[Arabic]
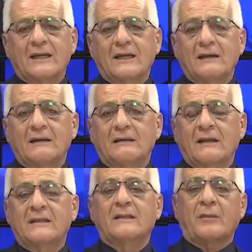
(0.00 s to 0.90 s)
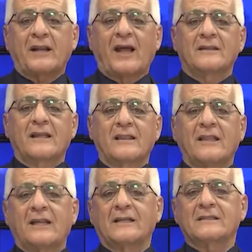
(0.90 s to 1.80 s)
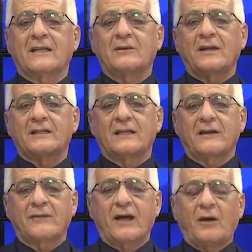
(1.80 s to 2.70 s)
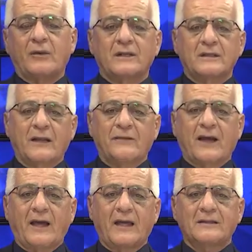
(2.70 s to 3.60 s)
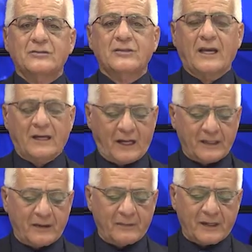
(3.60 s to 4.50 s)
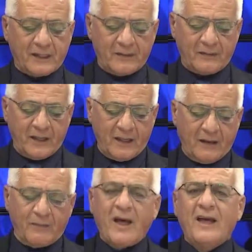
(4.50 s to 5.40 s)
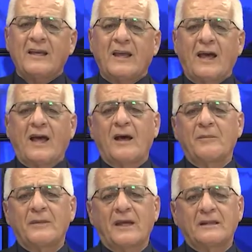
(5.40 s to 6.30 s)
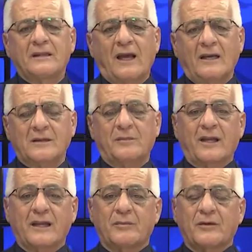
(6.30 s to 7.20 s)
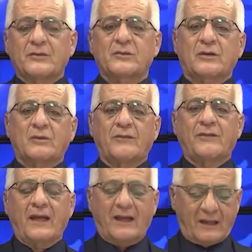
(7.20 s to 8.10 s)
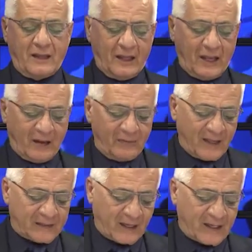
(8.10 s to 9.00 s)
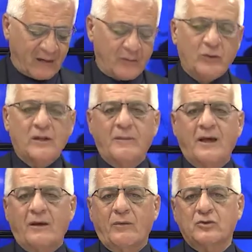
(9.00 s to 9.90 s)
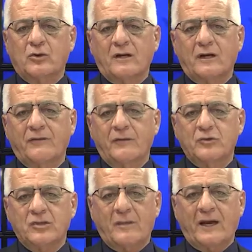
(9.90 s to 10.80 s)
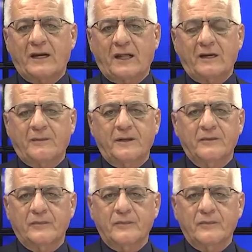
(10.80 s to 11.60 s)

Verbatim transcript: آه، أنت طبعا حدثتينا عن سنوات الكفاح والنضال في حياة الشاعر حنا إبراهيم ما هي أهمية حسب رأيك بروفيسور وفاء أهمية تكريم الأدباء والشعراء في مجتمعنا العربي؟